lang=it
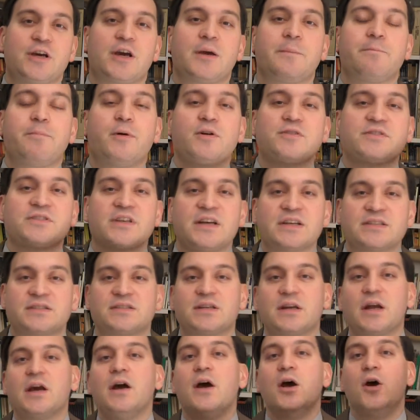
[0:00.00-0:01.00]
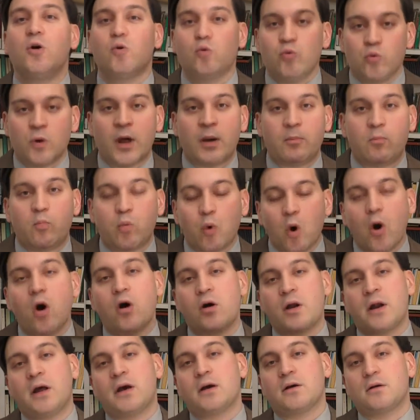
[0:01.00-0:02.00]
che possa essere una
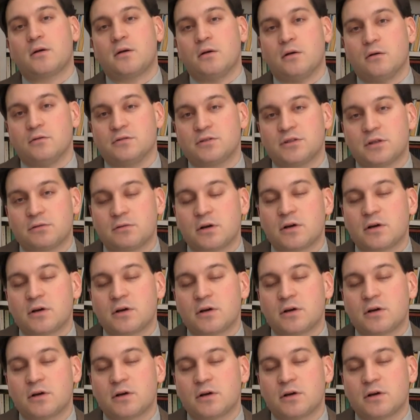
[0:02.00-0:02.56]
buona cosa,